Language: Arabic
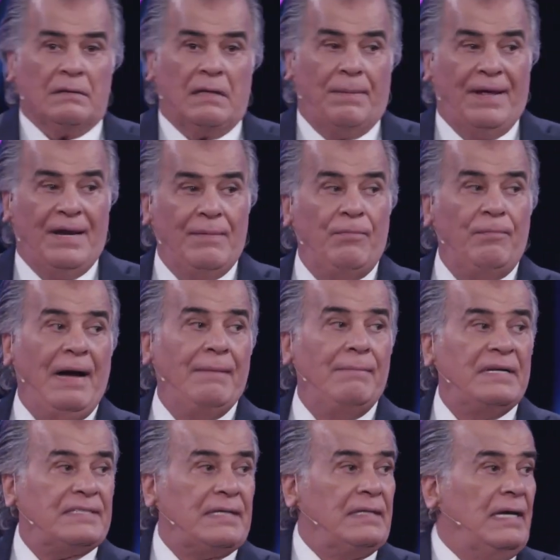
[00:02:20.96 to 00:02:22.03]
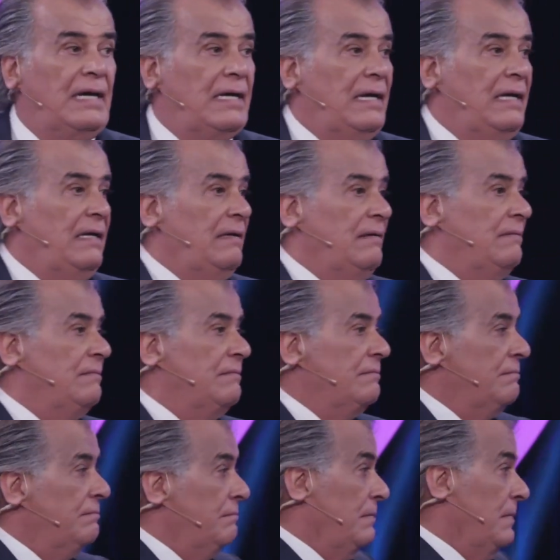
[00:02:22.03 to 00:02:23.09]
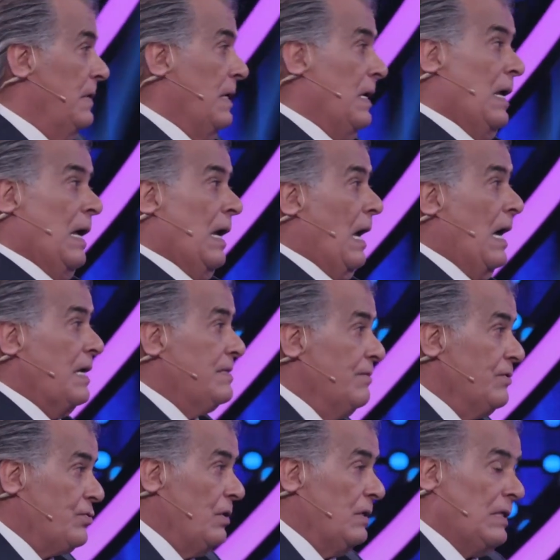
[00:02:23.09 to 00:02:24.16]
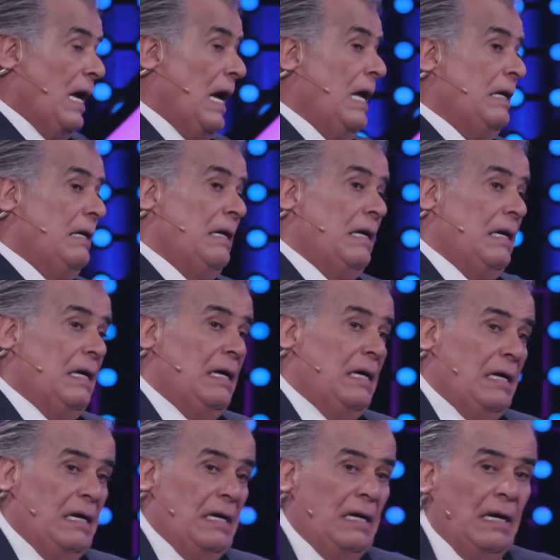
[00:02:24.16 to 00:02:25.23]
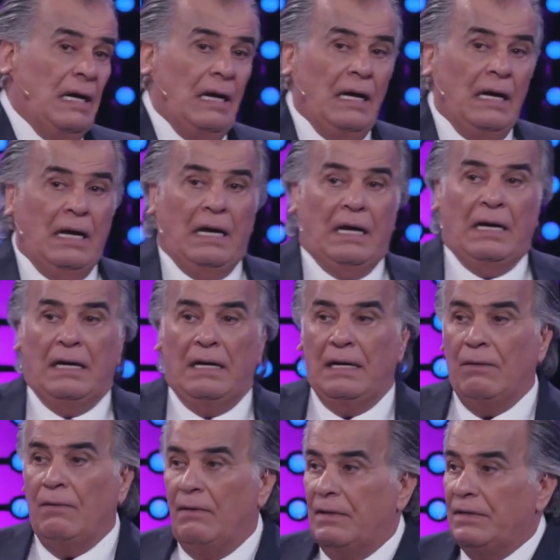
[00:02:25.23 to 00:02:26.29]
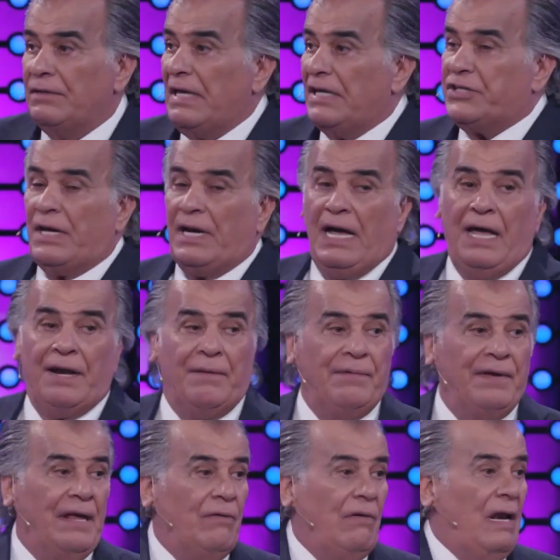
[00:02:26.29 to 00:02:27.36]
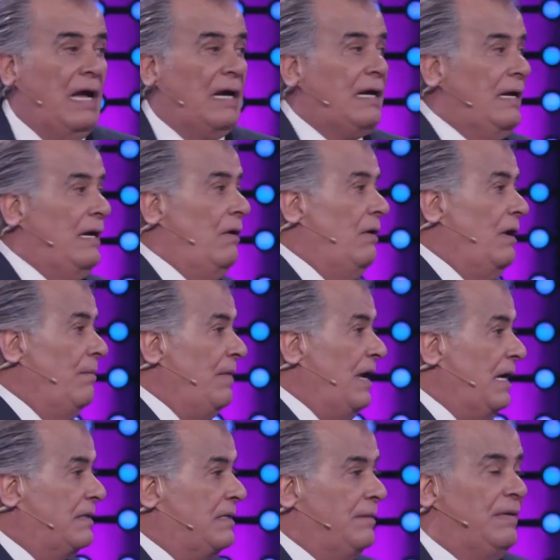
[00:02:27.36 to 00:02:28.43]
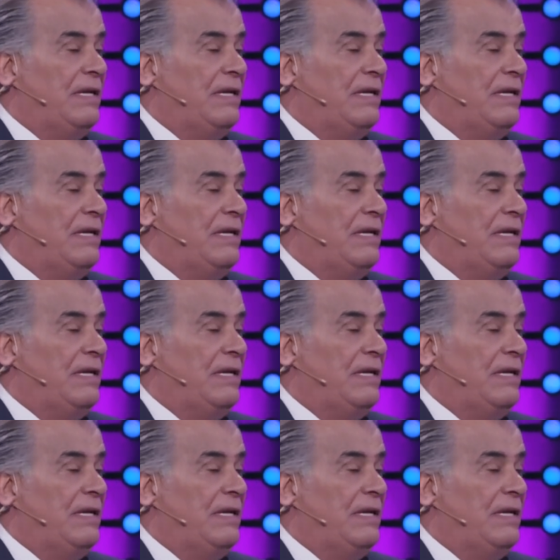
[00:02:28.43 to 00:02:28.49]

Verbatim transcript: طبعا ابو محمد صديقي قاسم السلطان آه، آه، آه، انتشر عربيا ولكنه لم ياتي